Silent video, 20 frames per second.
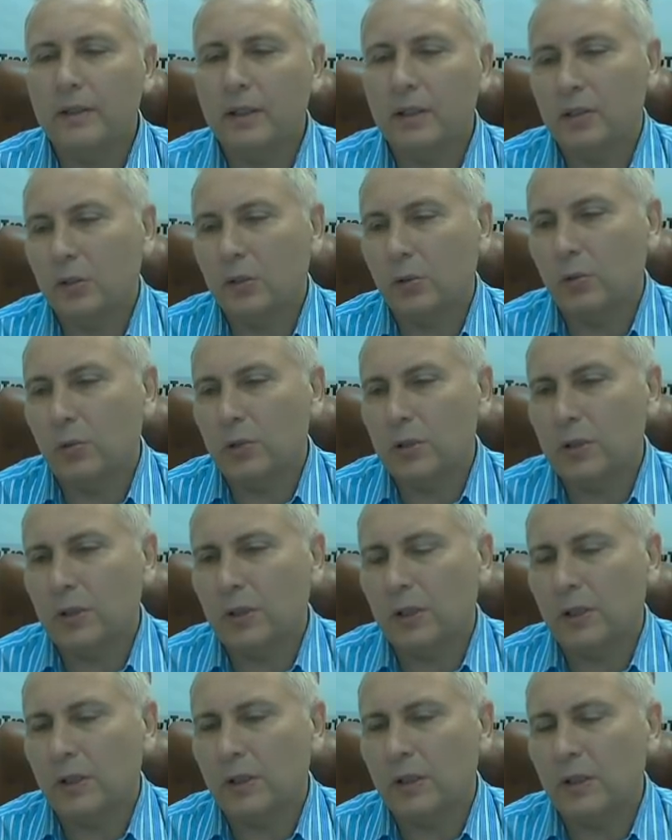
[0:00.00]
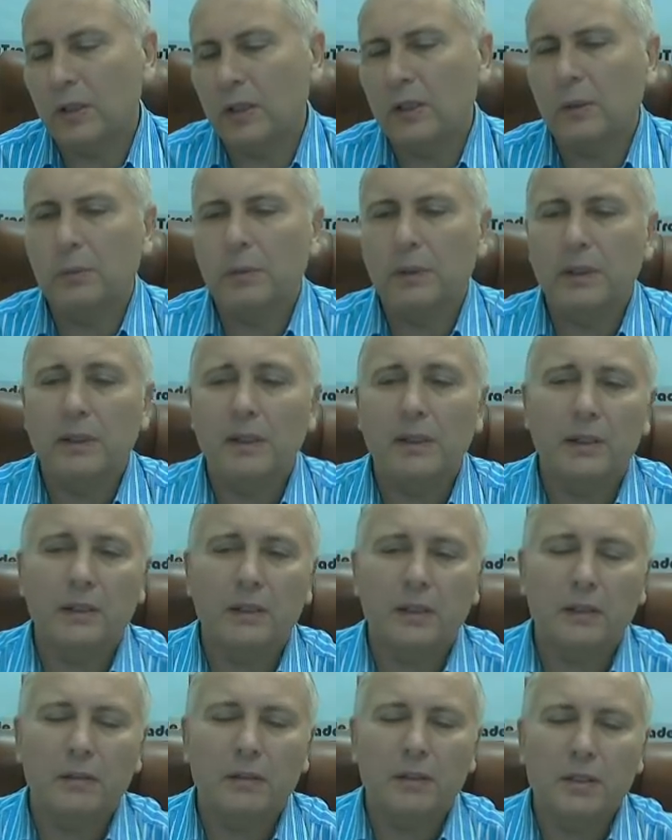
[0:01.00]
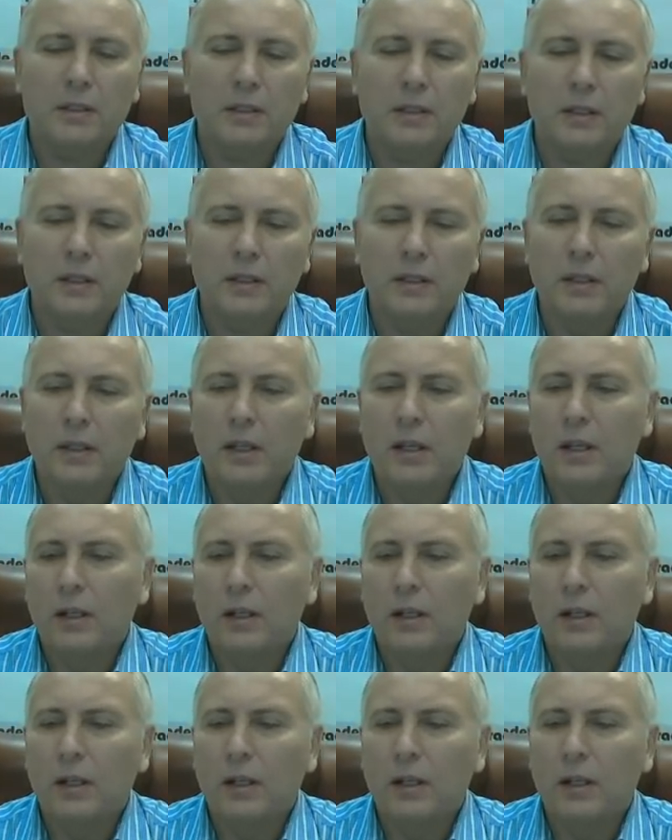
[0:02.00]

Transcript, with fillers: А с другой стороны, нет и плохих новостей.